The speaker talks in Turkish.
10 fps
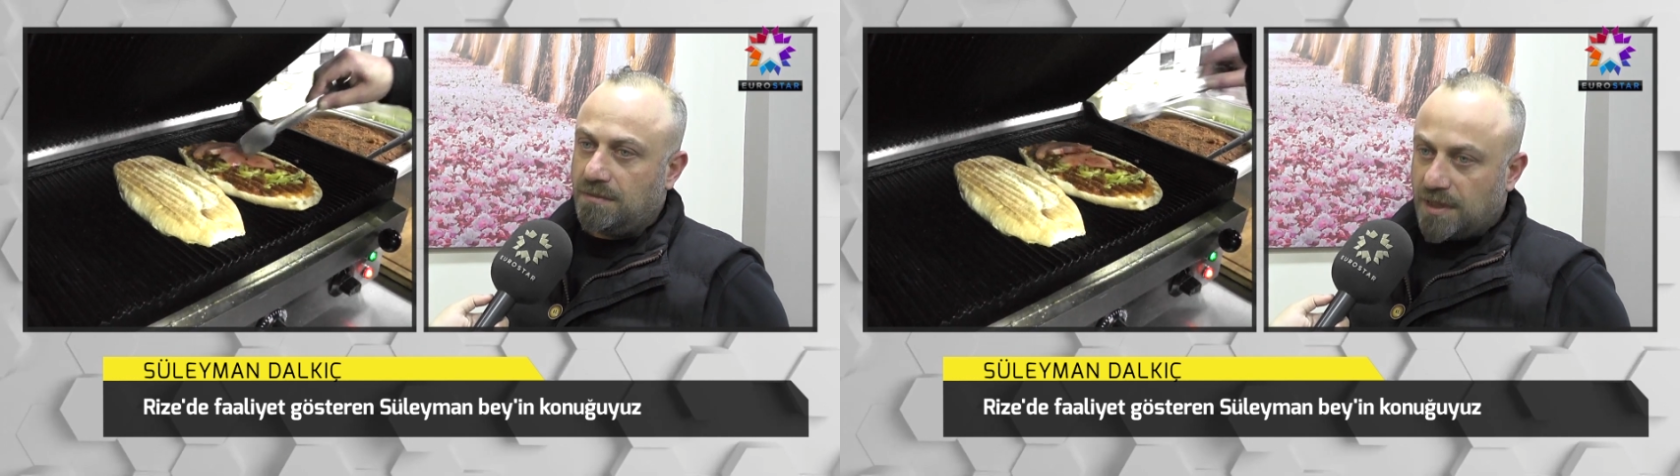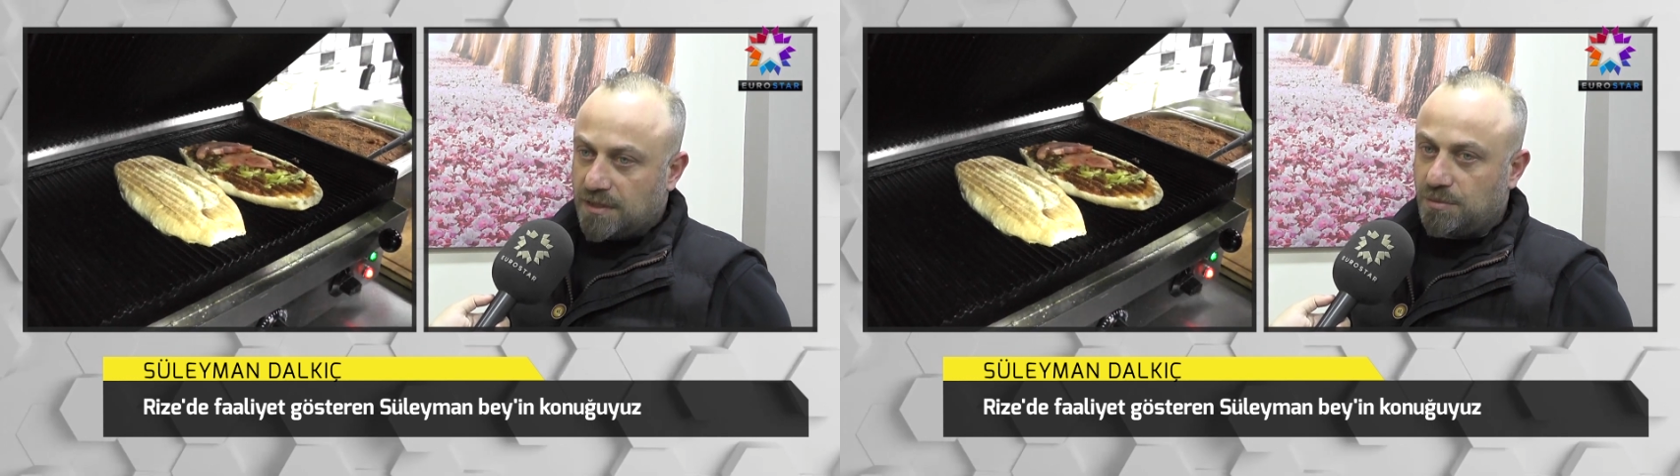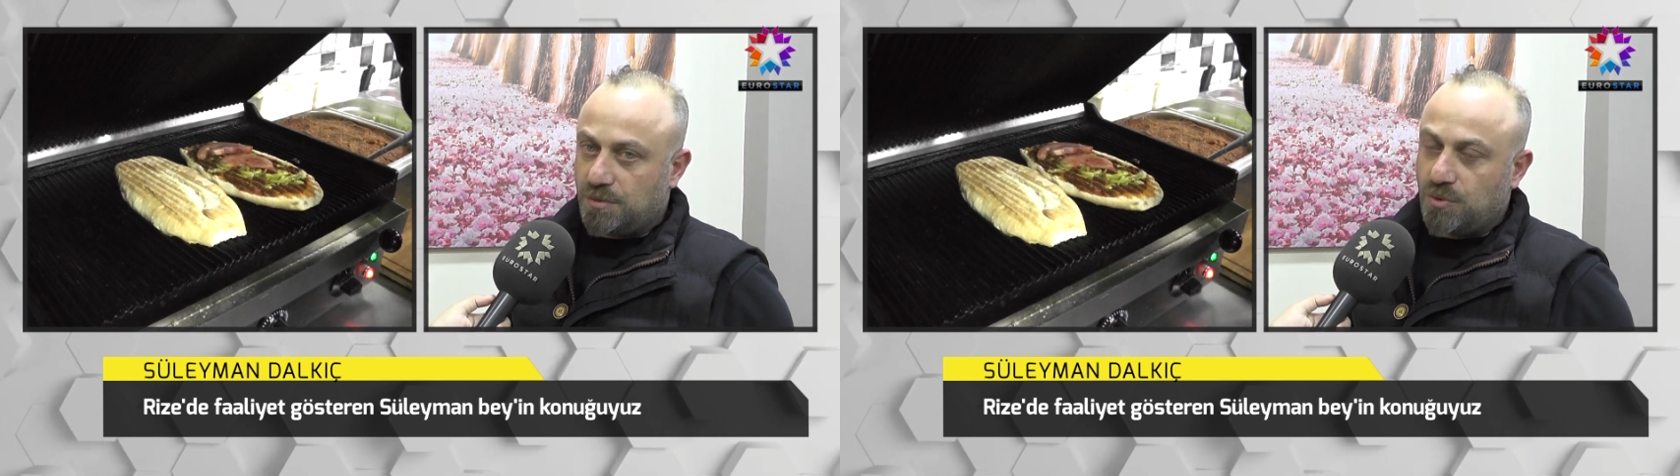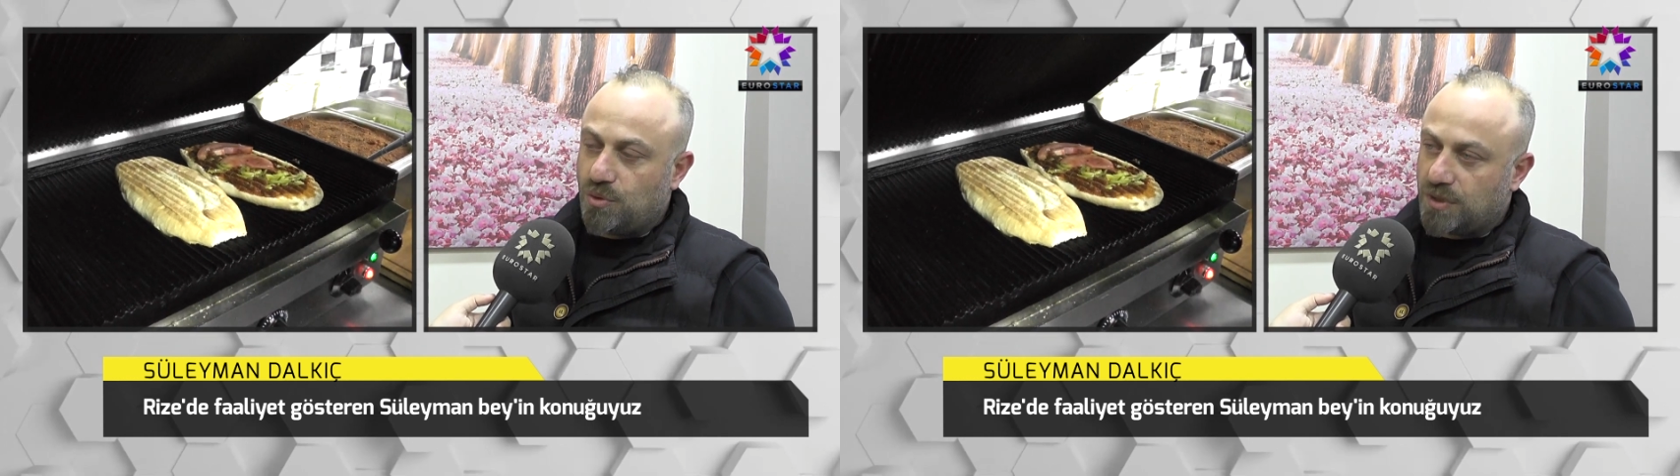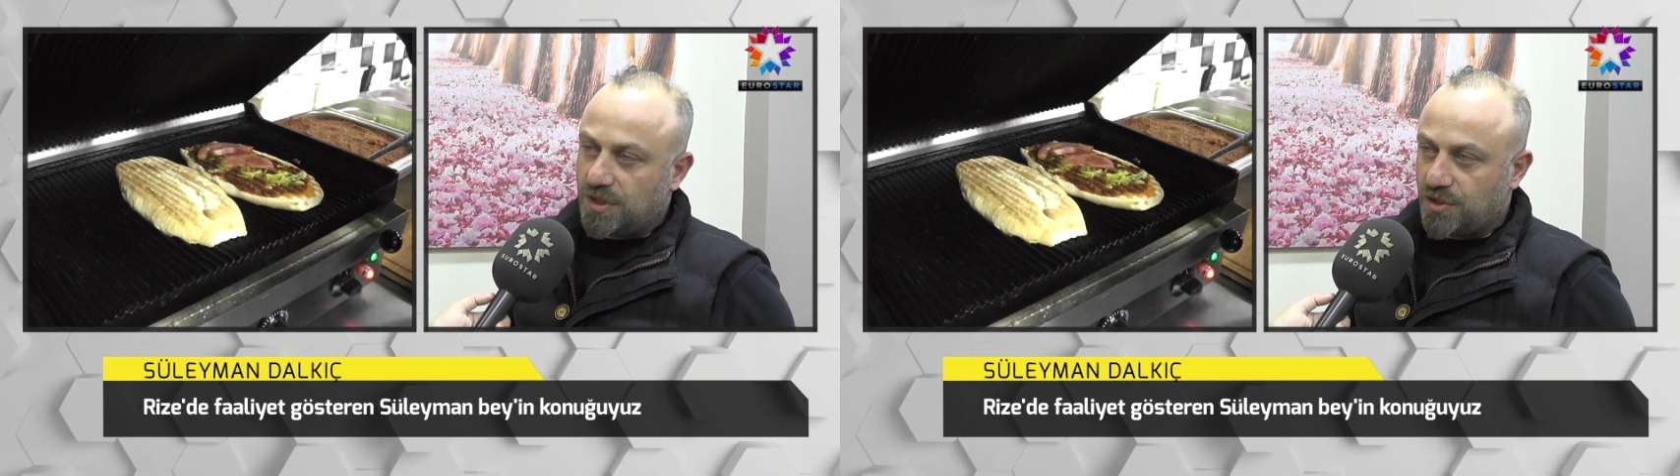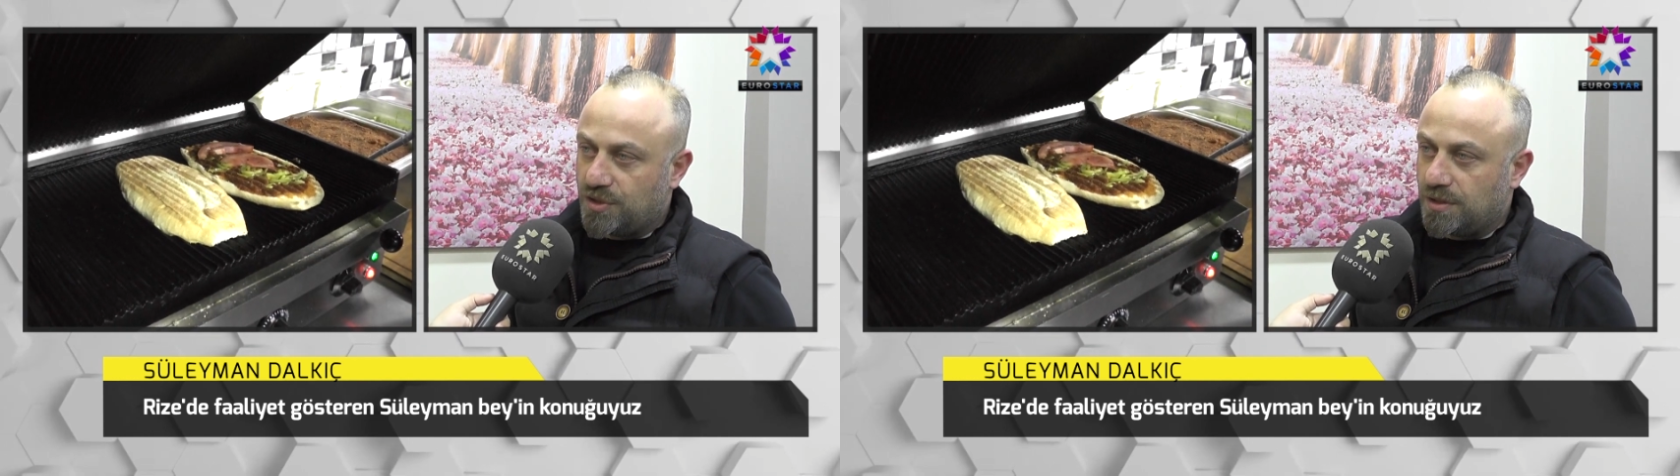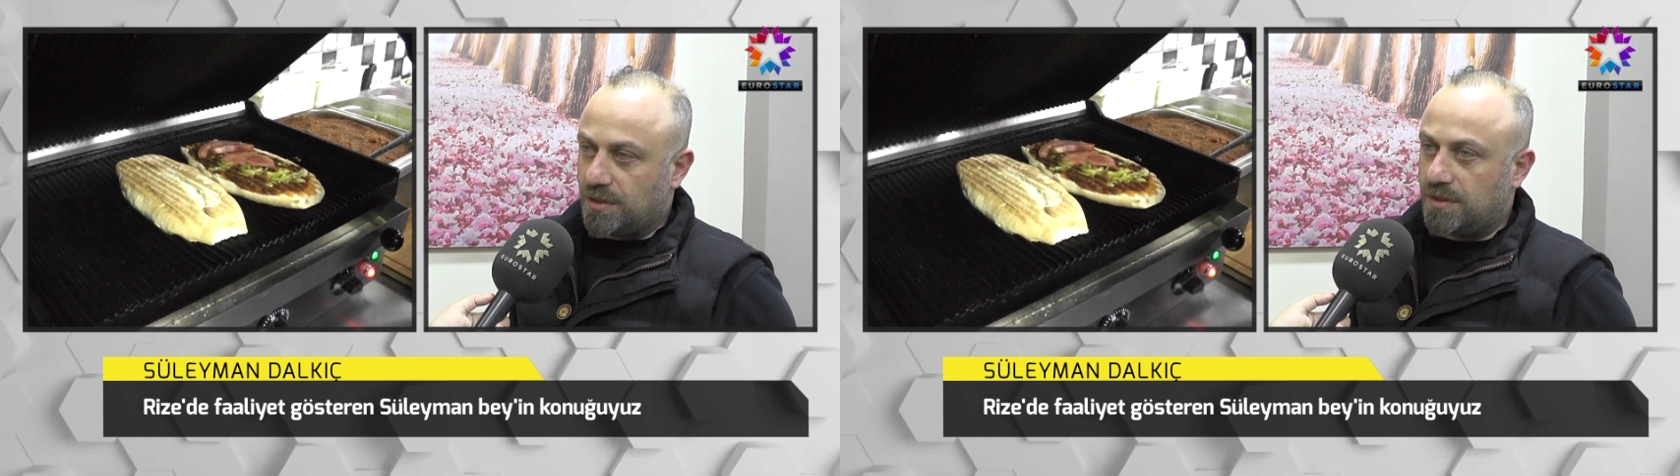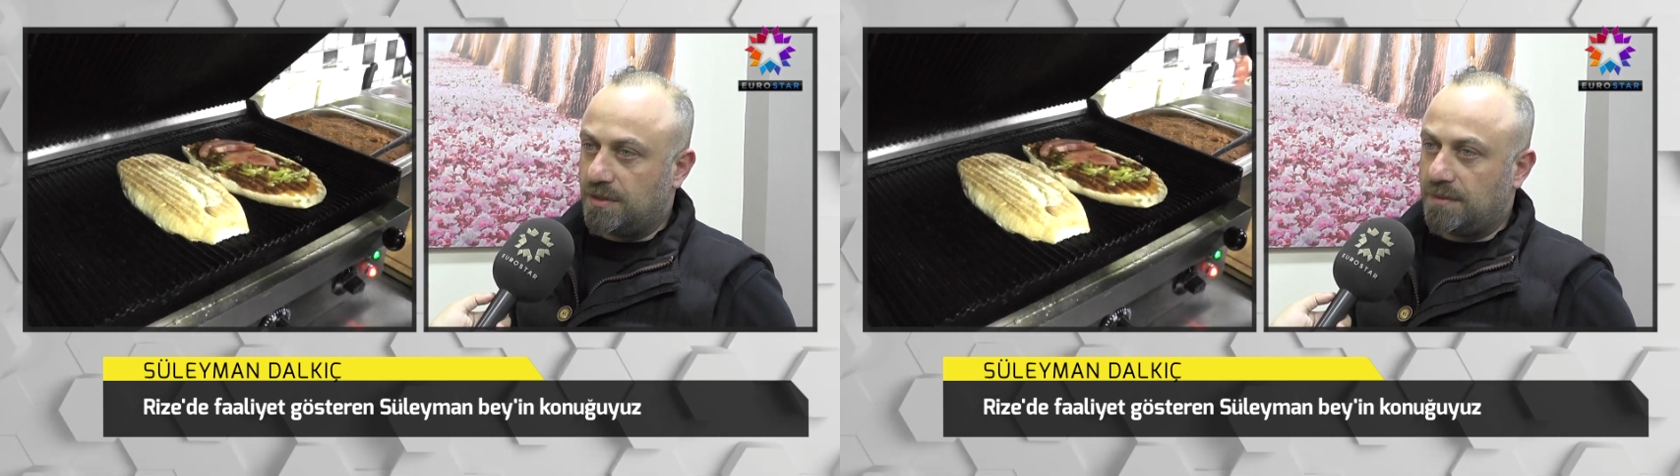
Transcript: Farklı bir boyuta taşıdık.